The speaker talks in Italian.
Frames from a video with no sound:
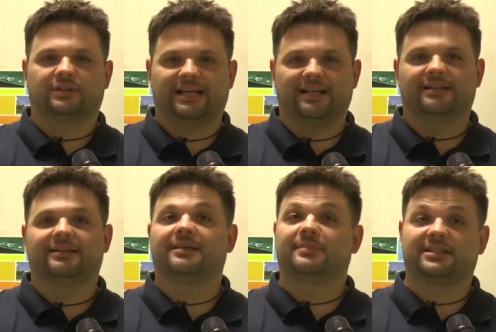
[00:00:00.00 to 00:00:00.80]
tagli
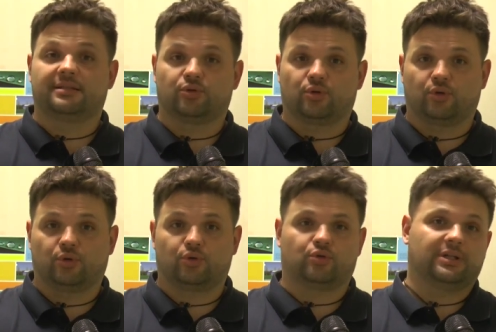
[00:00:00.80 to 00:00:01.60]
dei mezzi di
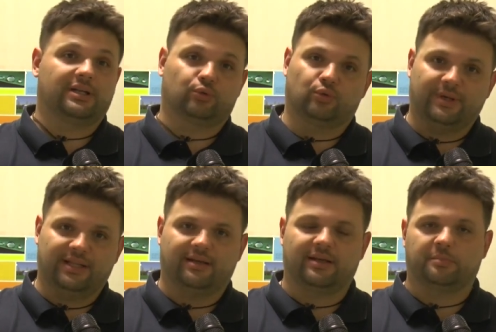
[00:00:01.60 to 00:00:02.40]
soccorso delle
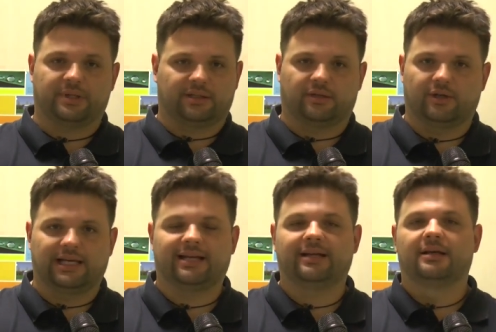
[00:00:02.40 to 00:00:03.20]
automediche in
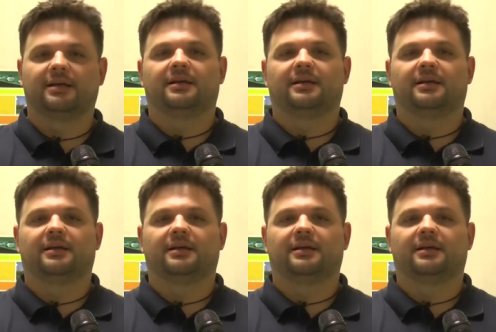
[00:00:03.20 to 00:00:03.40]
particolare,